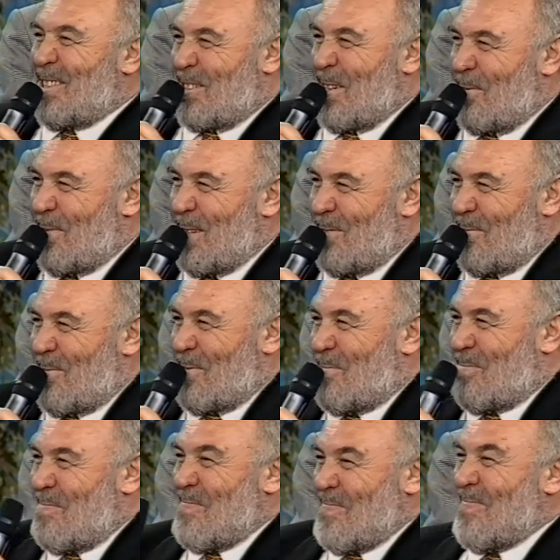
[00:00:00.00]
Teşekkür ederim.
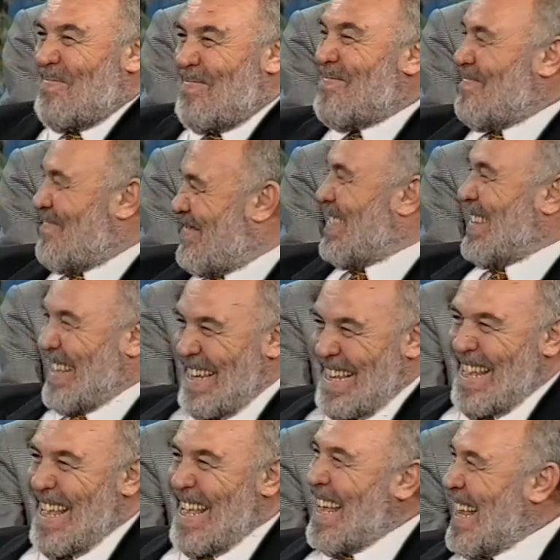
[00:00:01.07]
Anımsayamadım.
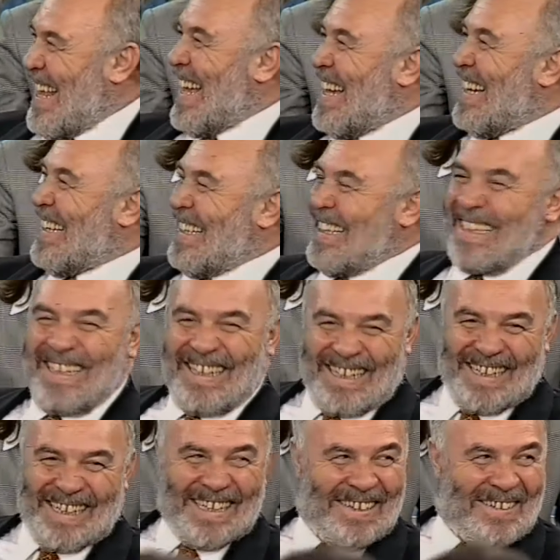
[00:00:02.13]
Peki
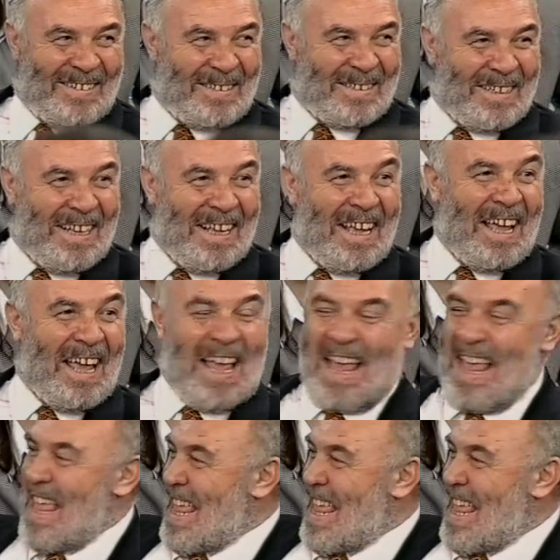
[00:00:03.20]
hocam. Efendim.